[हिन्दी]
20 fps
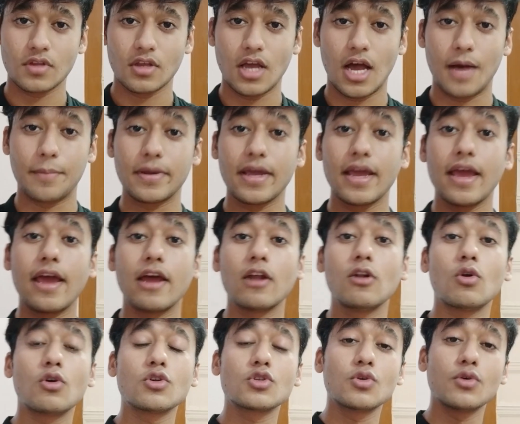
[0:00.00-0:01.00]
आपके हेयर
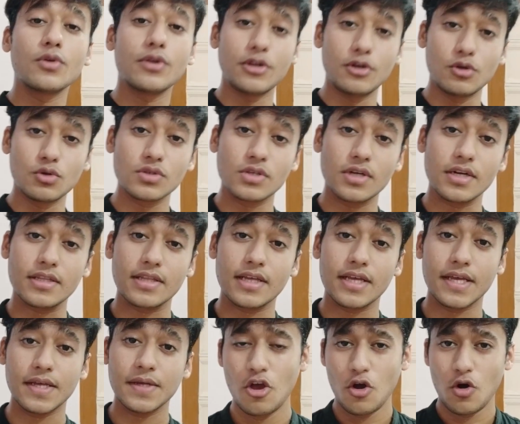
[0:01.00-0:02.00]
लॉस को रिड्यूस करता
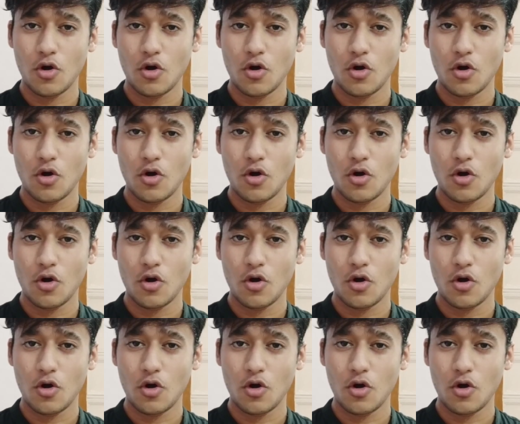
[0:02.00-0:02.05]
है